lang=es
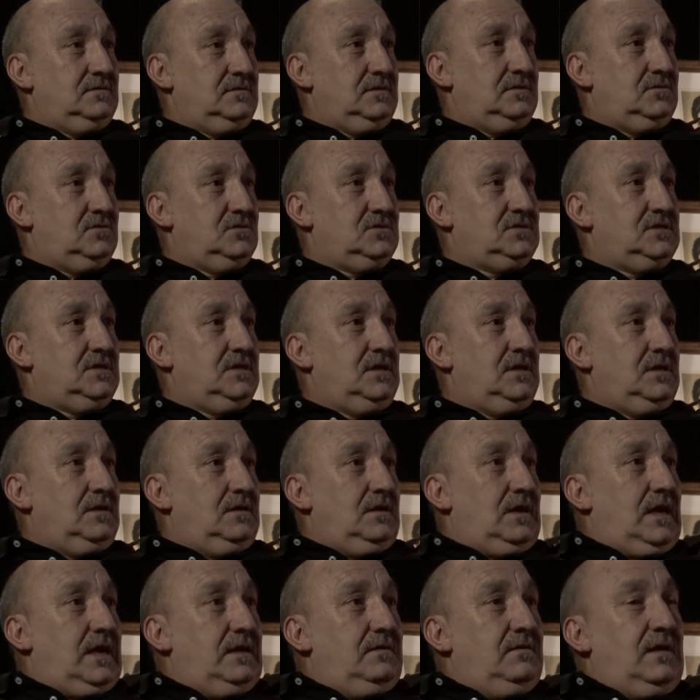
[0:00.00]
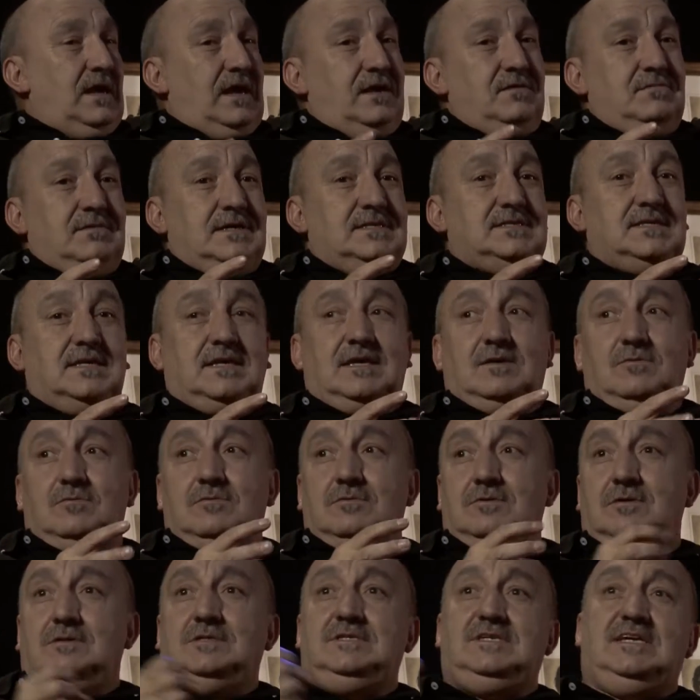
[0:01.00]
Entonces hay, hay, veces que
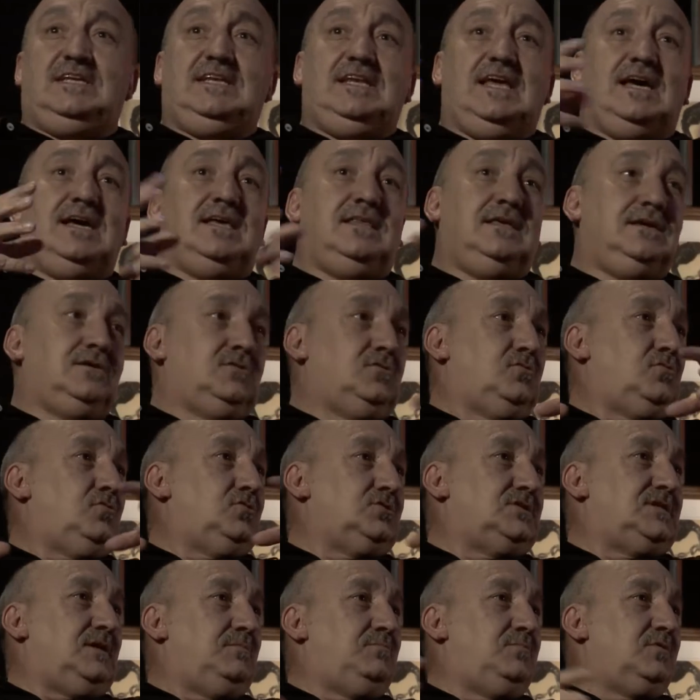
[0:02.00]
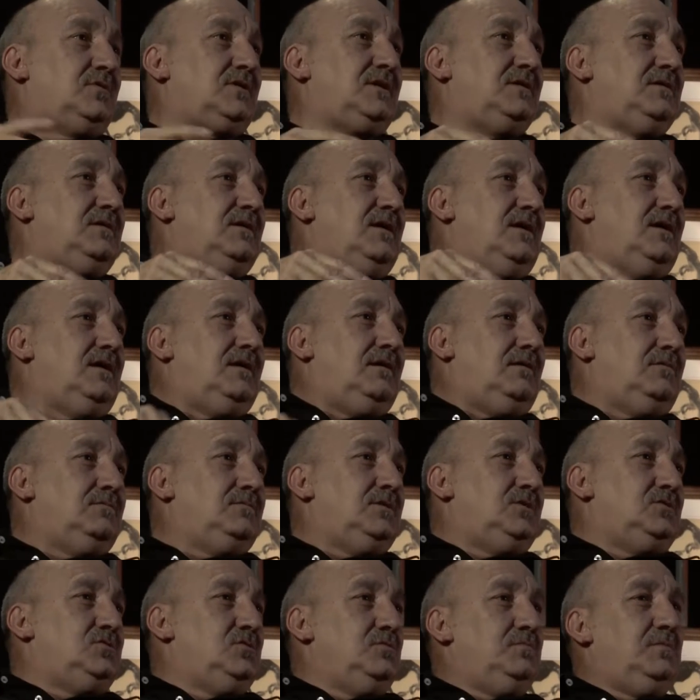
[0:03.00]
vos llenás de cosas porque
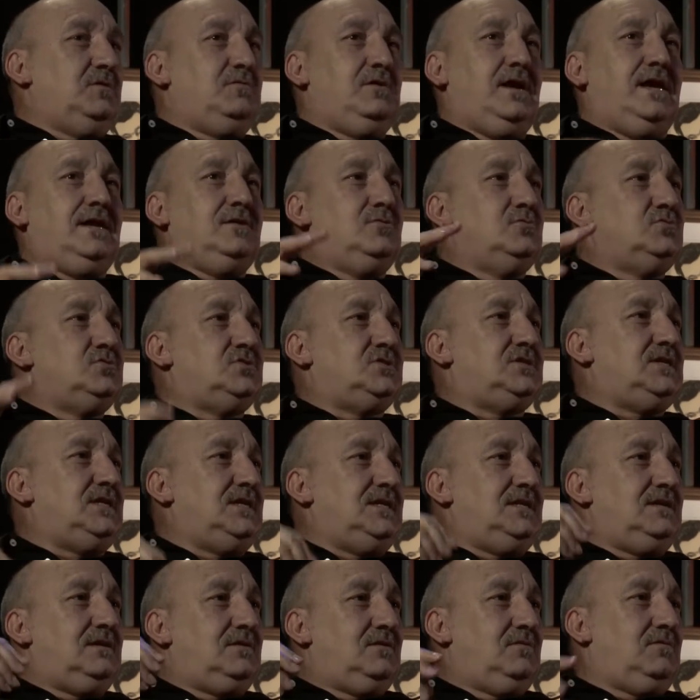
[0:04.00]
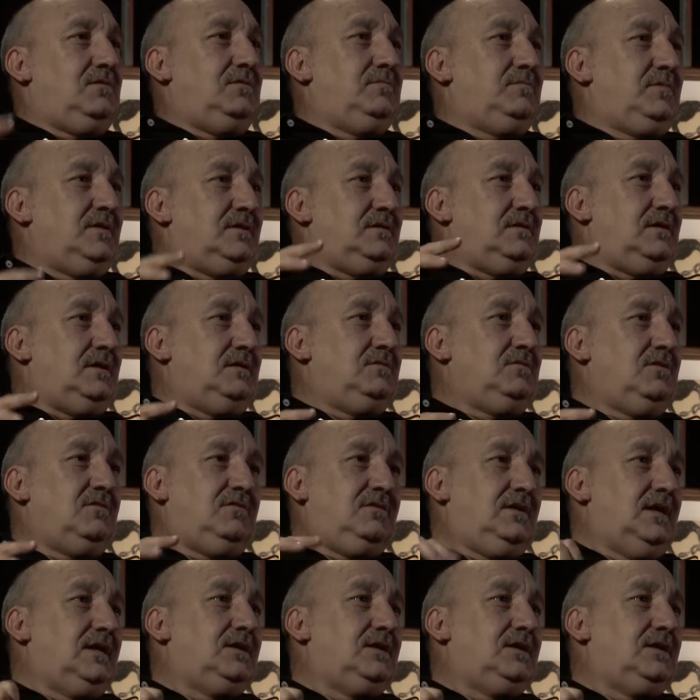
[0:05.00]
yo me voy a lucir, y, no, al